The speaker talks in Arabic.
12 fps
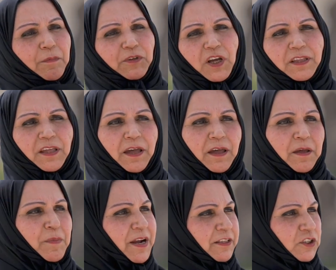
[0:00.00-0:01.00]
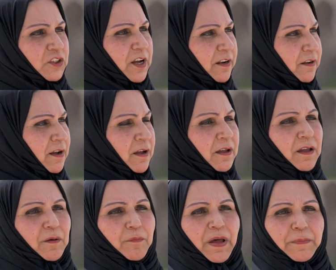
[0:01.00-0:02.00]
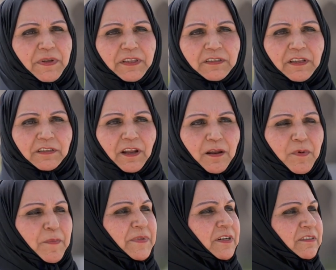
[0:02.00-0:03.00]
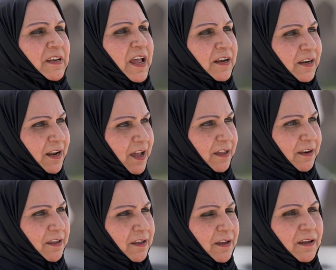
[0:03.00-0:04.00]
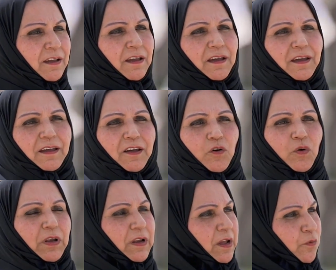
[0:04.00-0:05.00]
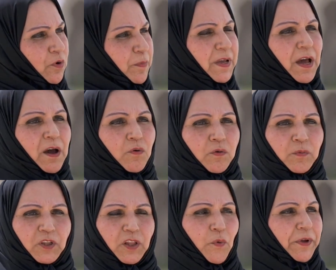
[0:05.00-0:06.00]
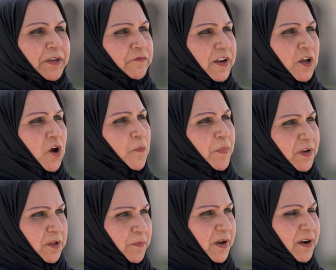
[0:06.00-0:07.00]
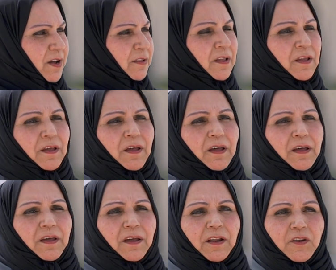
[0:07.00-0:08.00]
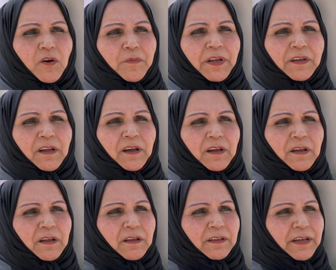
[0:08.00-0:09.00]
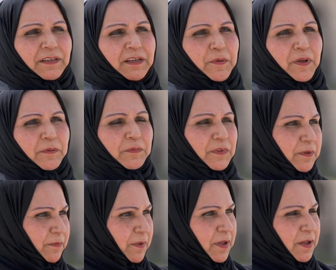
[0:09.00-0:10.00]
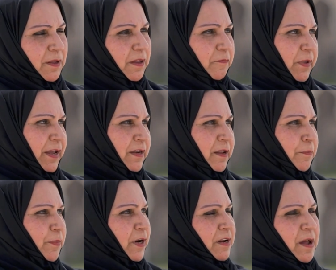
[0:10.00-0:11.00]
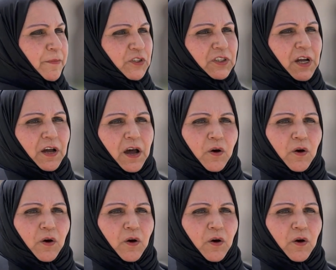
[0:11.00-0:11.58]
شاطئ إمارة الشارقة مع مدرسة طلبة من مدرسة الأهلية الخيرية آه، والبيئة والمتطوعين فريق حب الإمارات آه، اليوم نحن يعني يعني برنامجنا